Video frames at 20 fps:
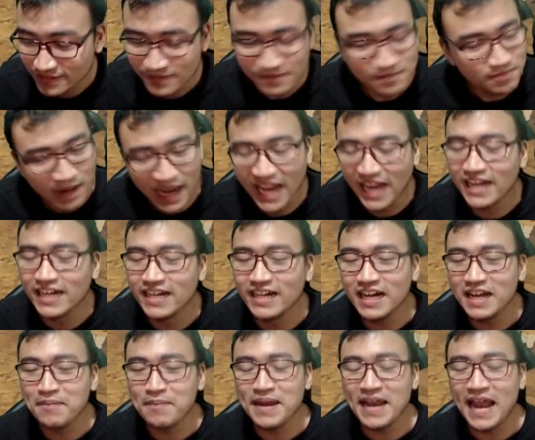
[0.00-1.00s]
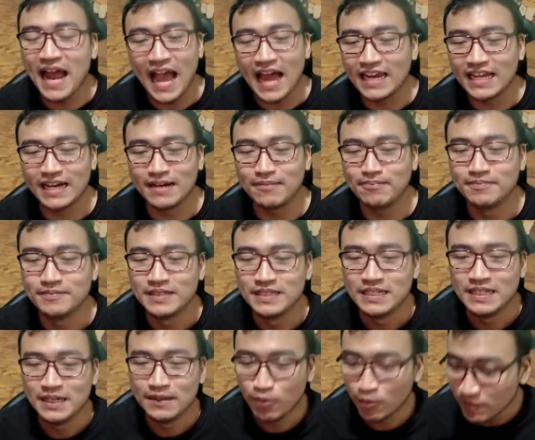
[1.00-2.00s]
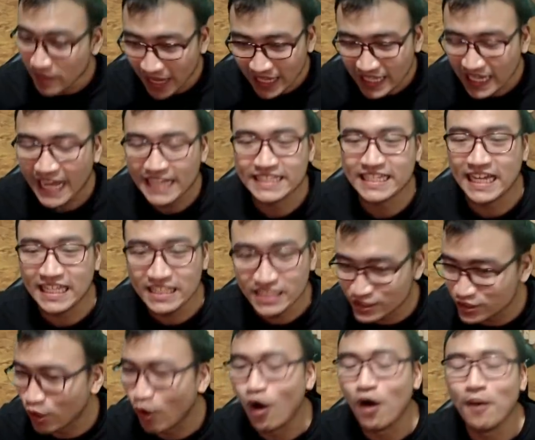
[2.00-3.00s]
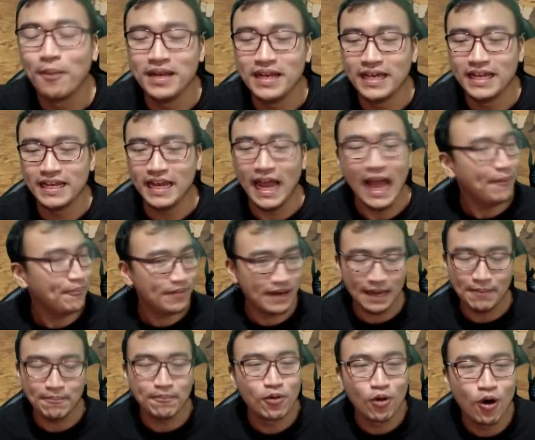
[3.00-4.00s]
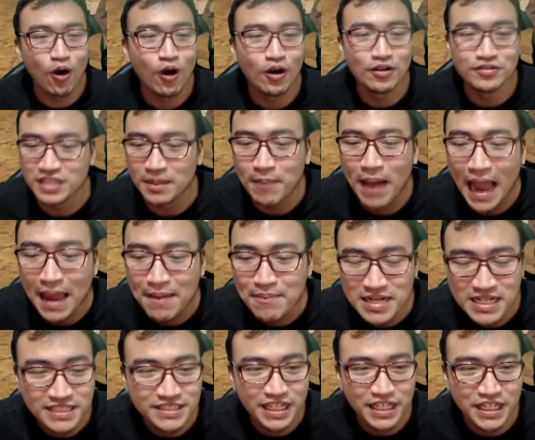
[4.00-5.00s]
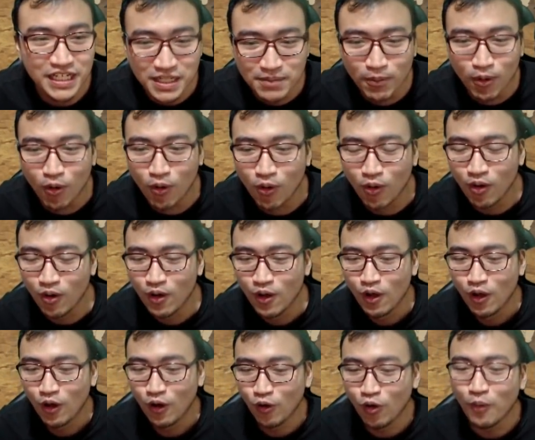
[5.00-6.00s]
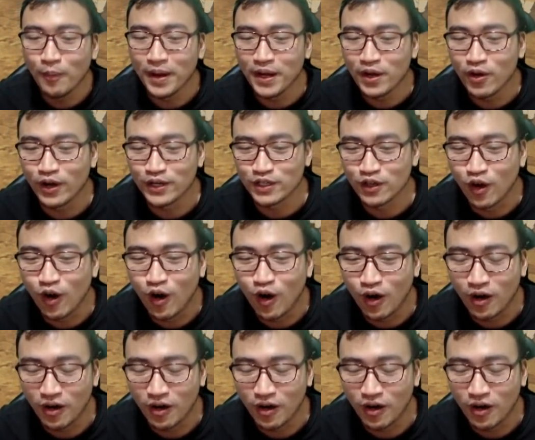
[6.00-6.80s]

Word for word: แม่งเอ้ยไม่น่าเลยครับ ผมได้อัดขั้น 2 ไปเลยน่ารับรองสบายบือสะดือโบลงไปนอนกอง